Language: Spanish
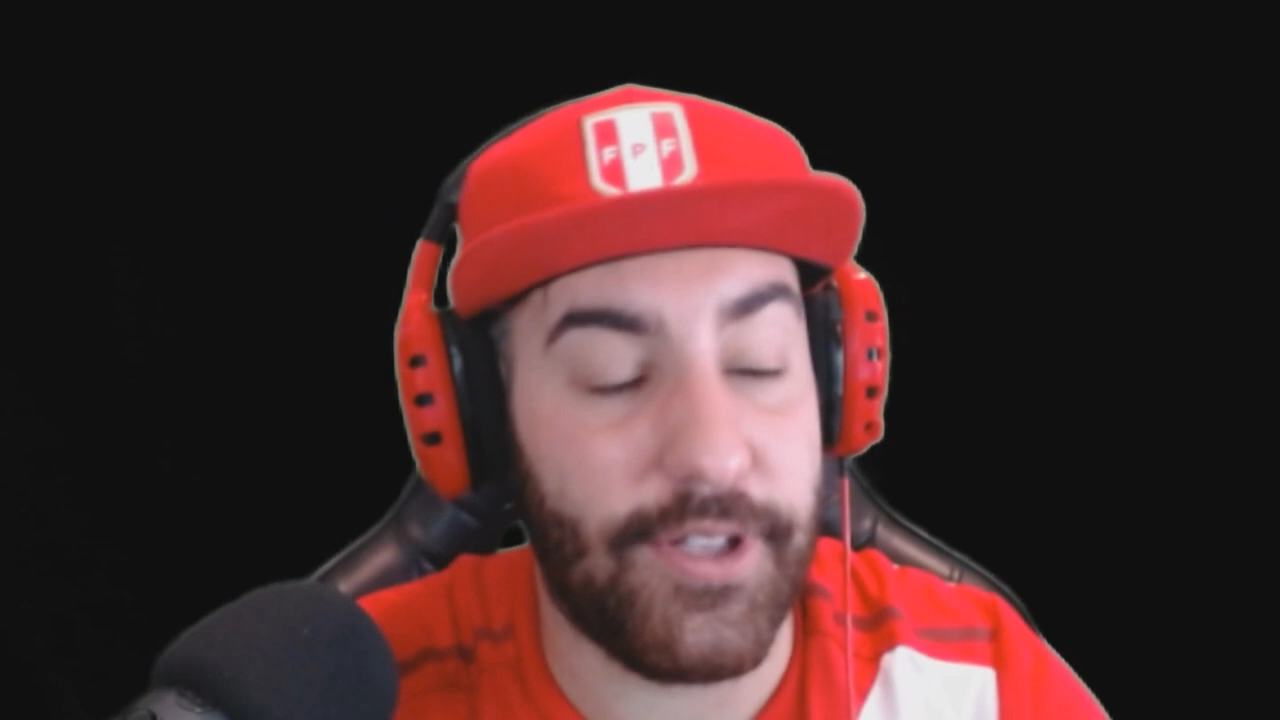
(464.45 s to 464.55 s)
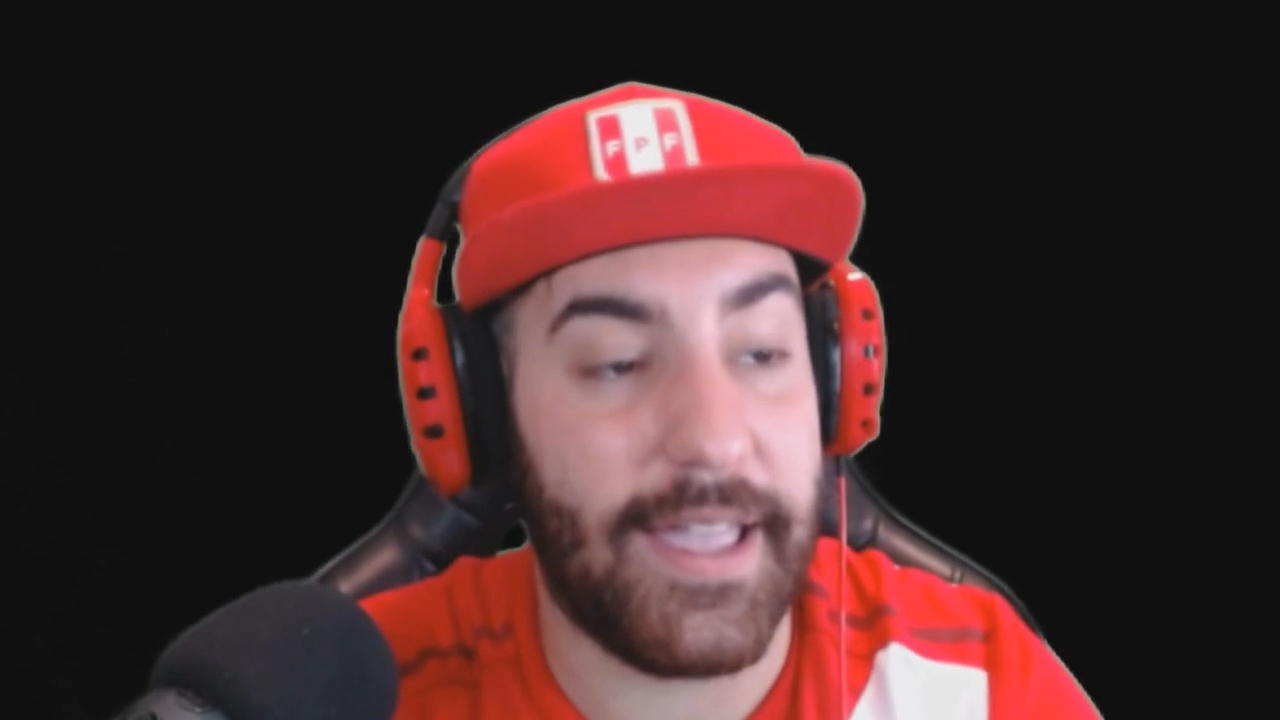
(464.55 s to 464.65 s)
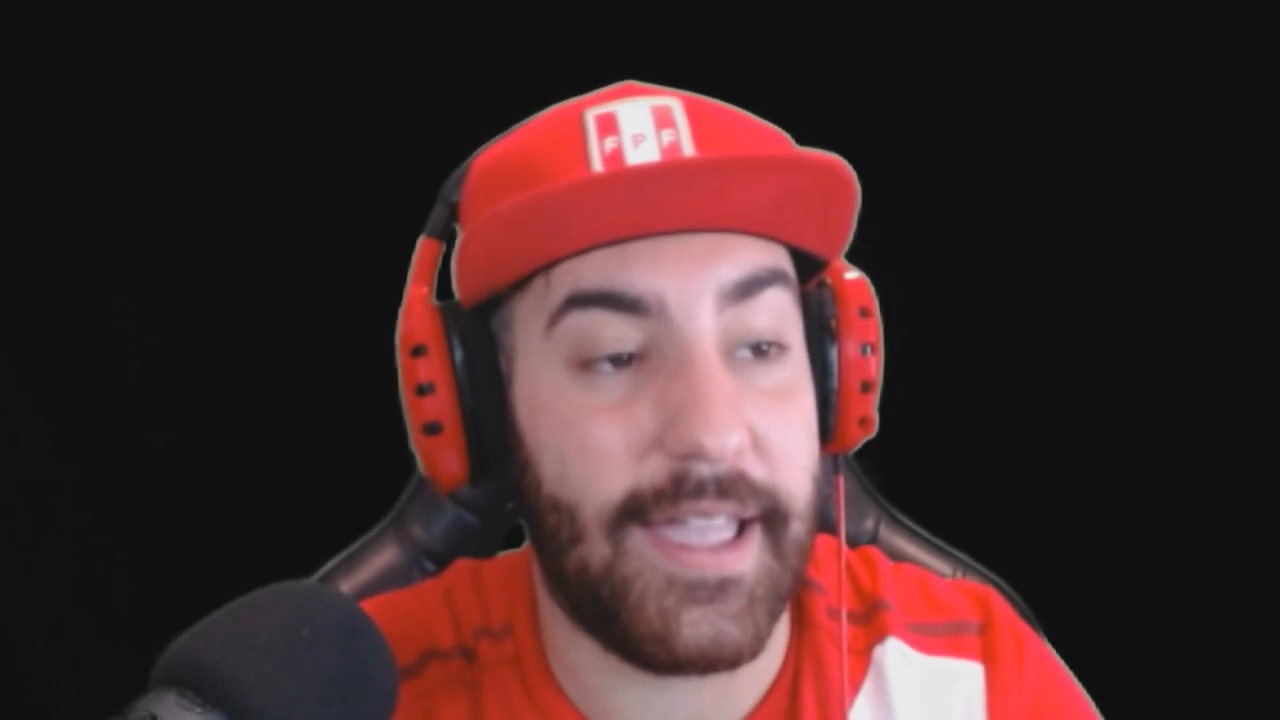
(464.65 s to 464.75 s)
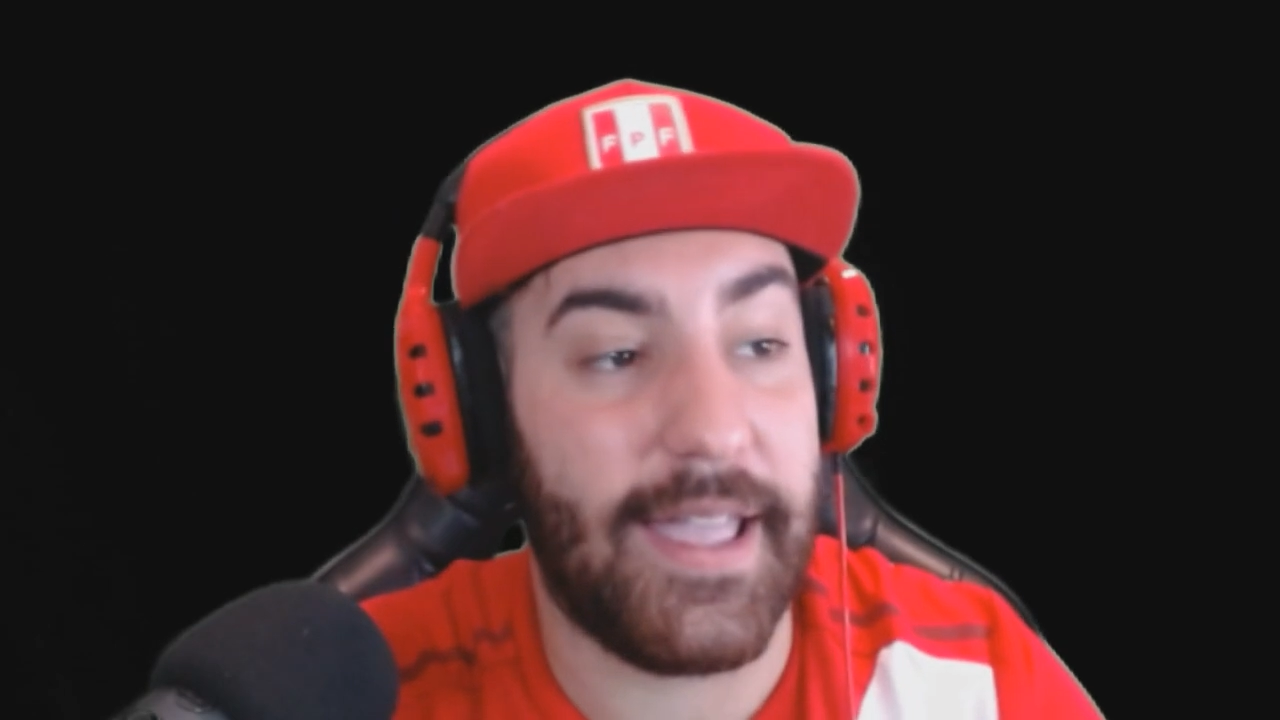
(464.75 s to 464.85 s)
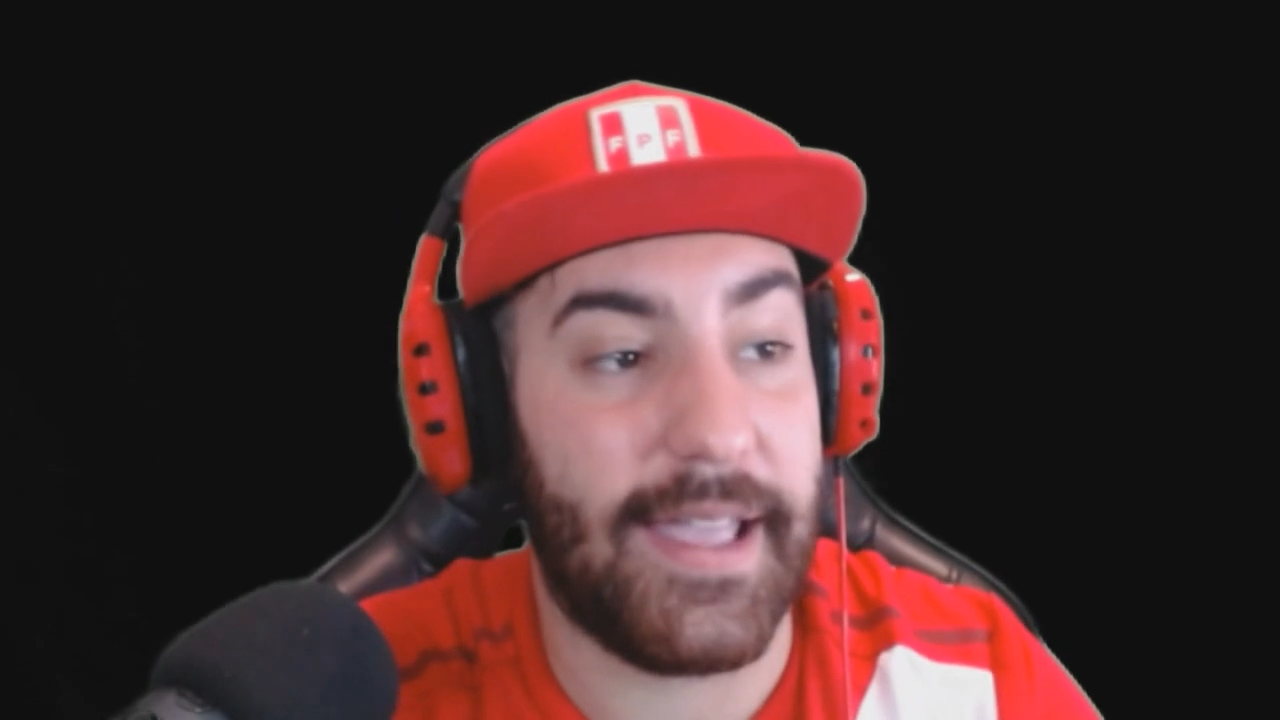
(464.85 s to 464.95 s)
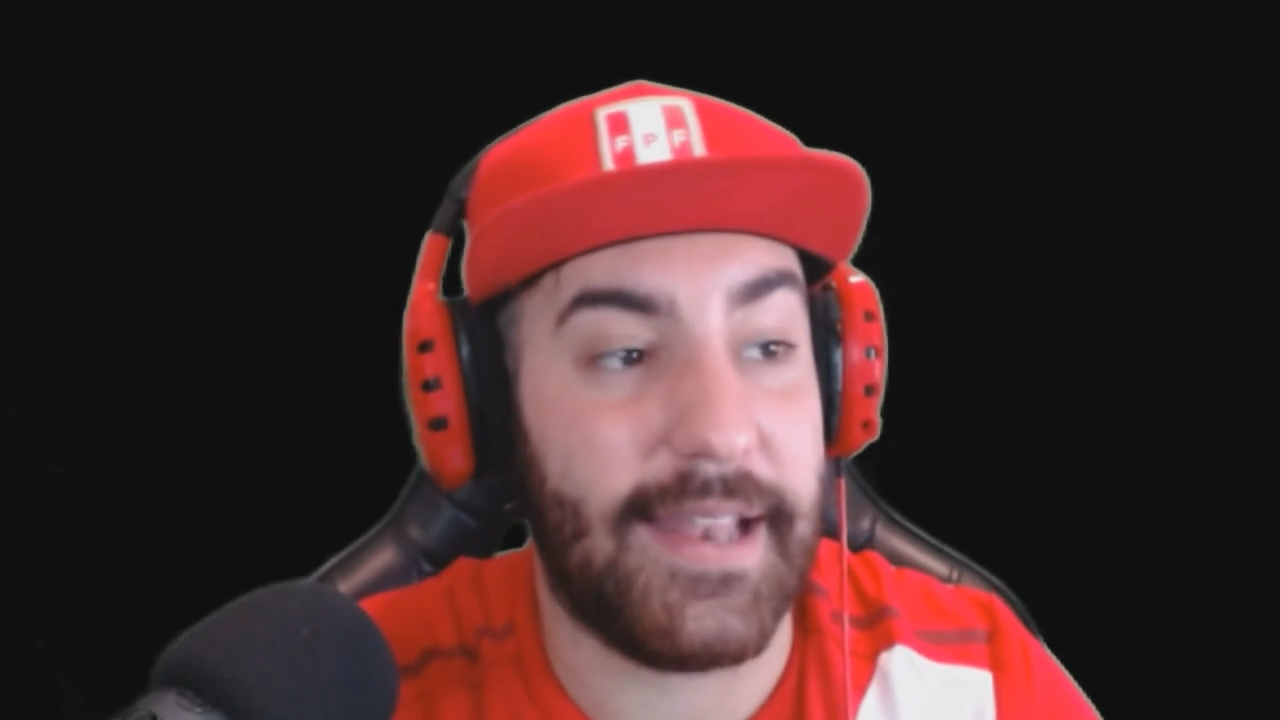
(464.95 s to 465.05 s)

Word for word: que